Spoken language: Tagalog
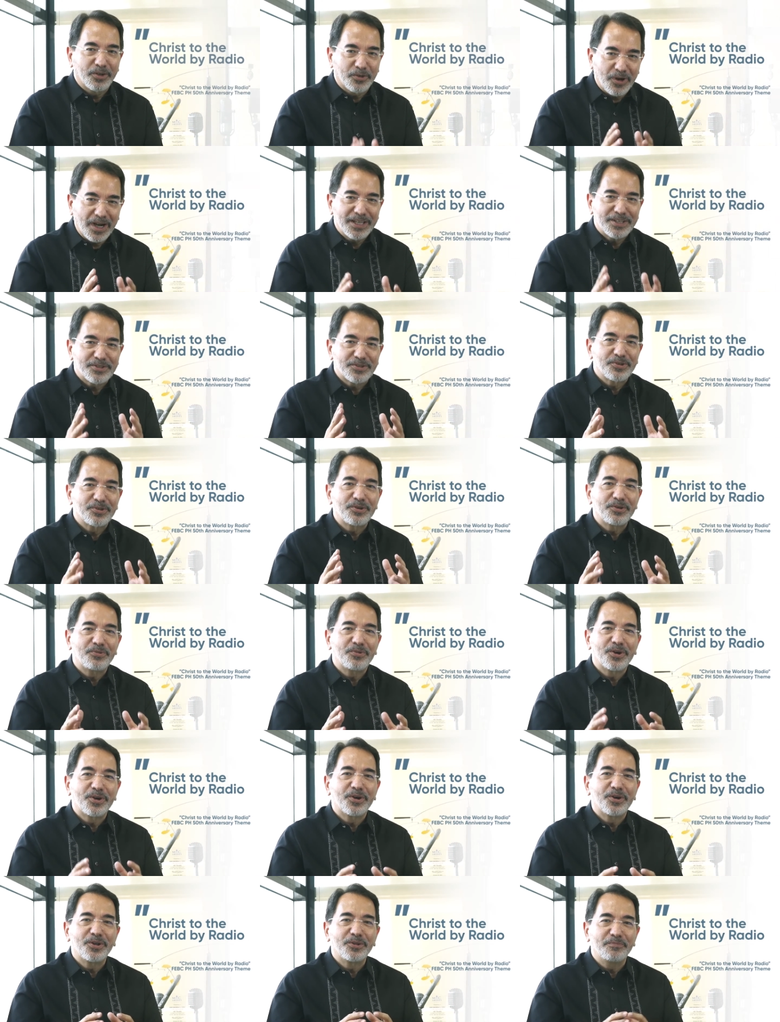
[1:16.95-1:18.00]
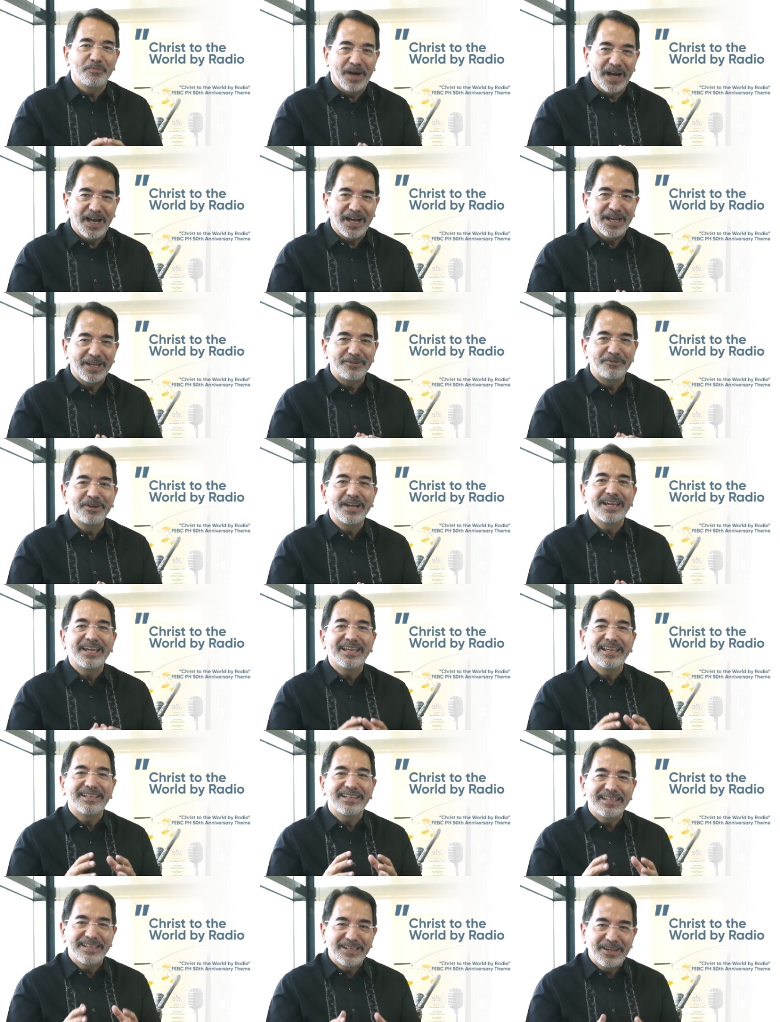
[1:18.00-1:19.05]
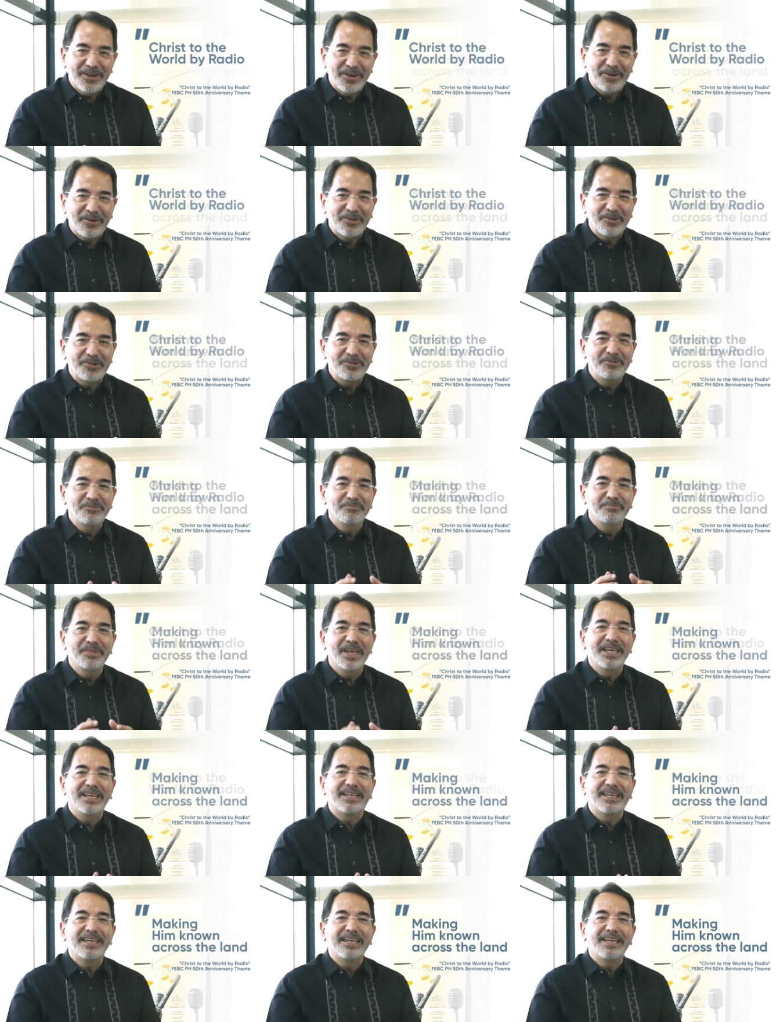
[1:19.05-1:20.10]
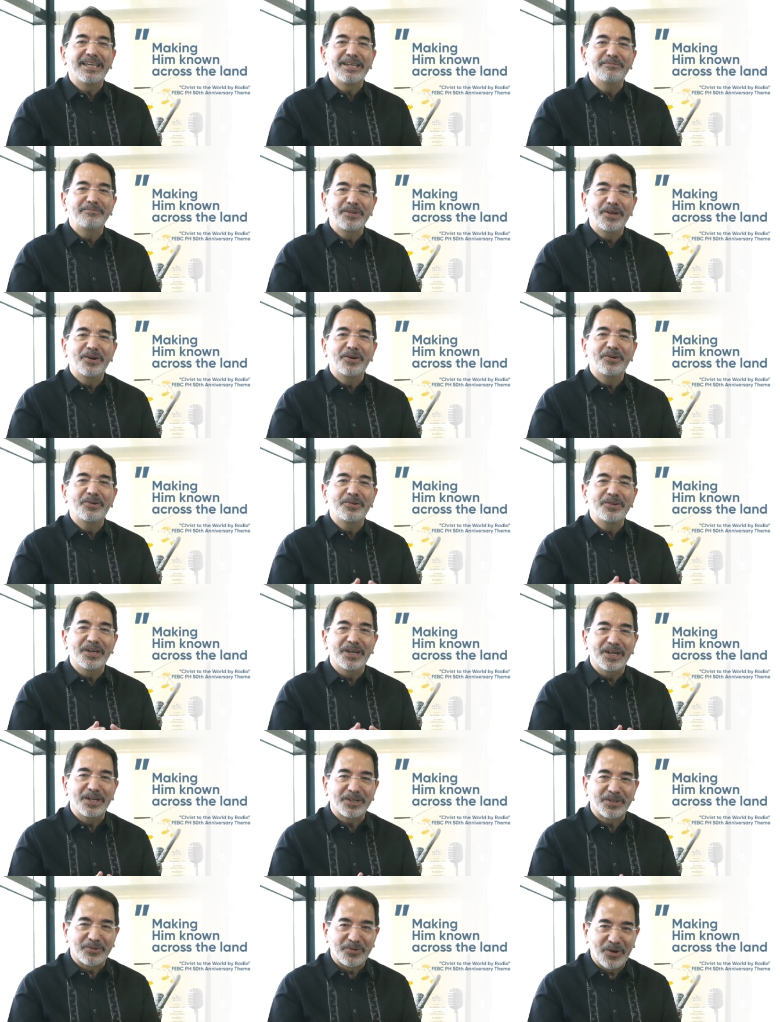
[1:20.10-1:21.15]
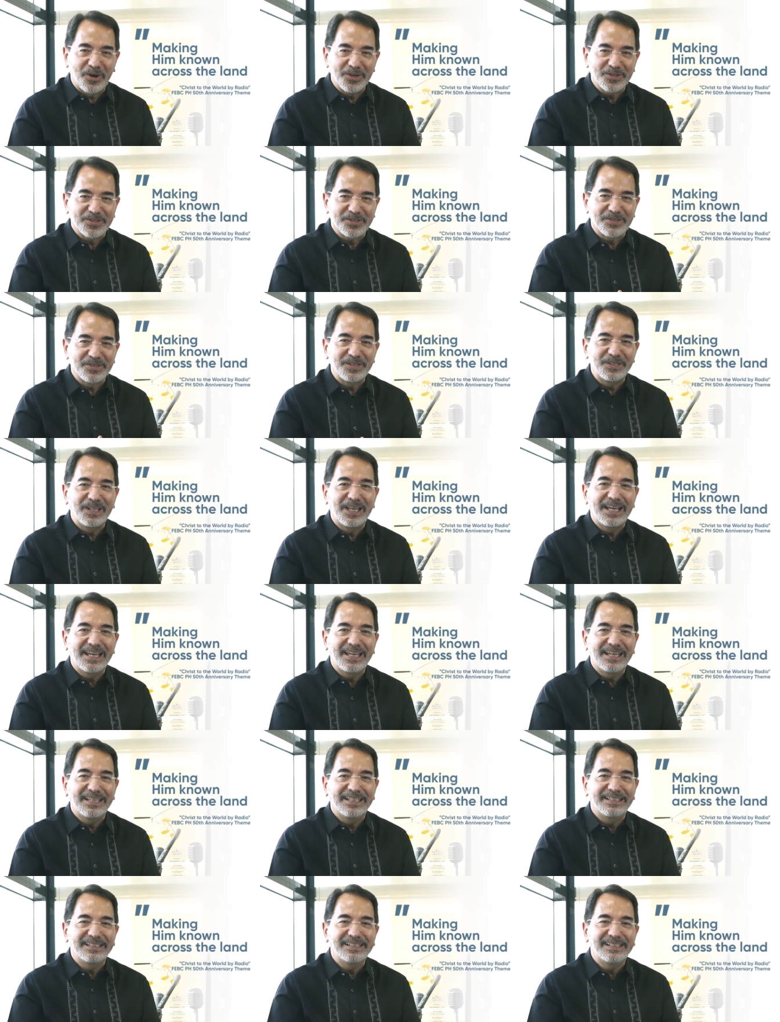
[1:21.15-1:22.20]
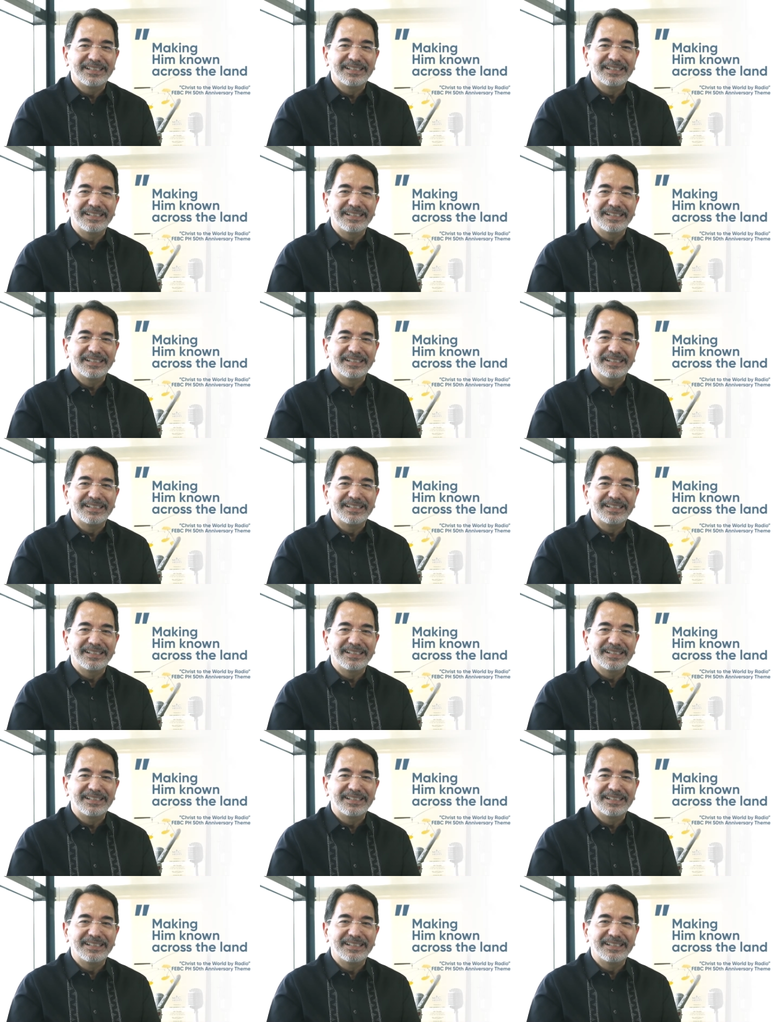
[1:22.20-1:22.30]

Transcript: Christ to the world by radio, making him known across the land.